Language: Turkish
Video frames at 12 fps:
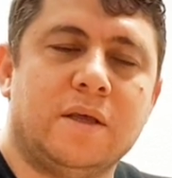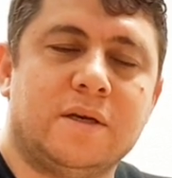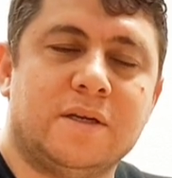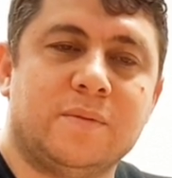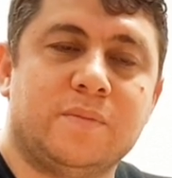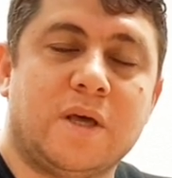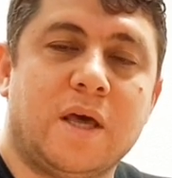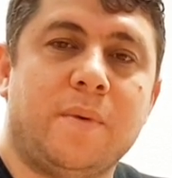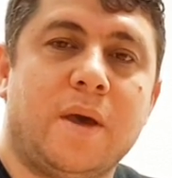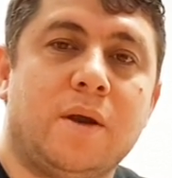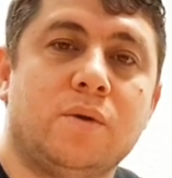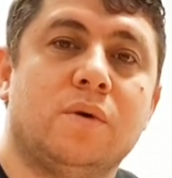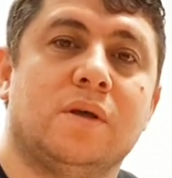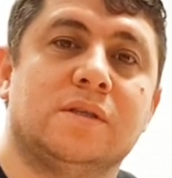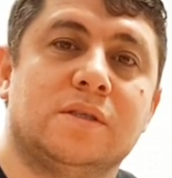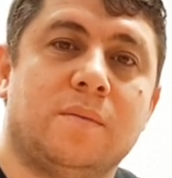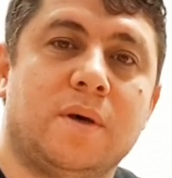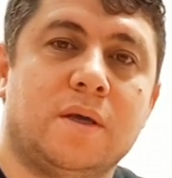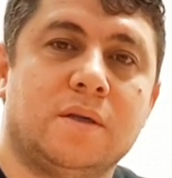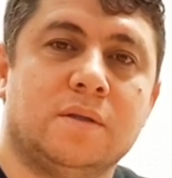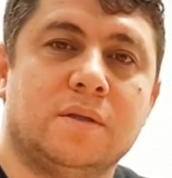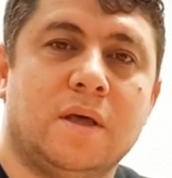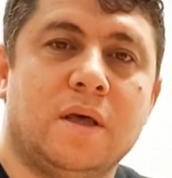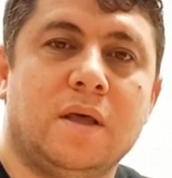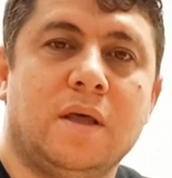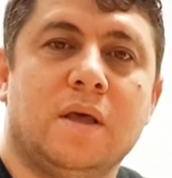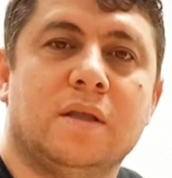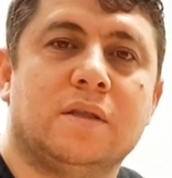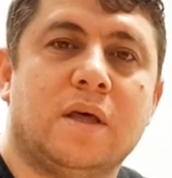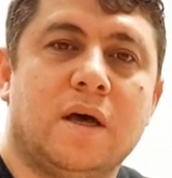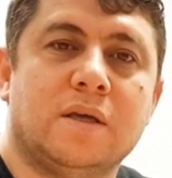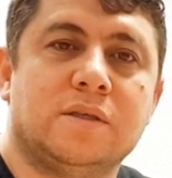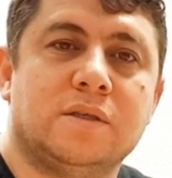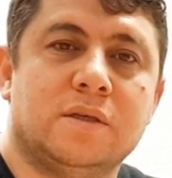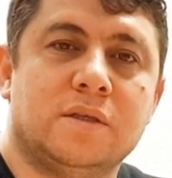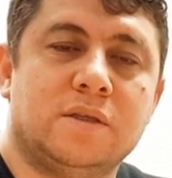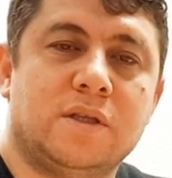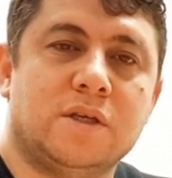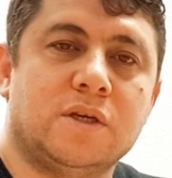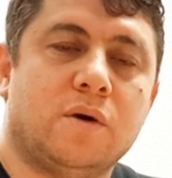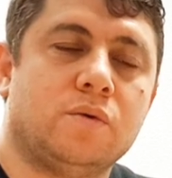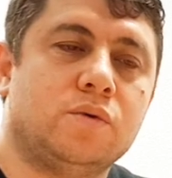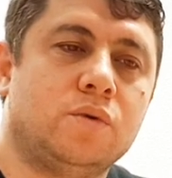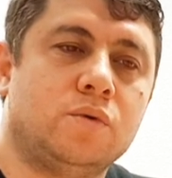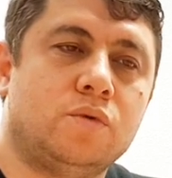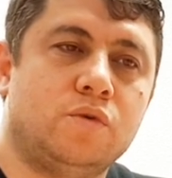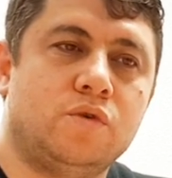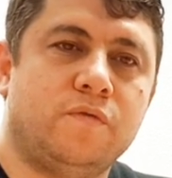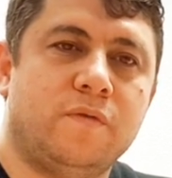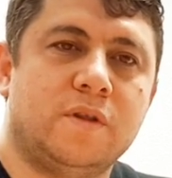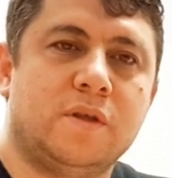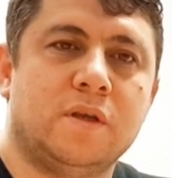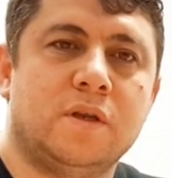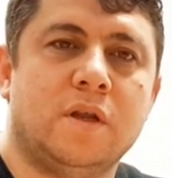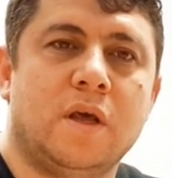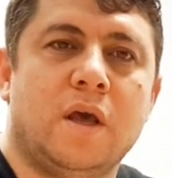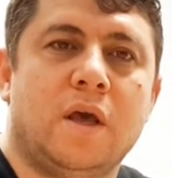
Recep Tayyip Erdoğan zamanında tacizin, tecavüzün, rüşvetin,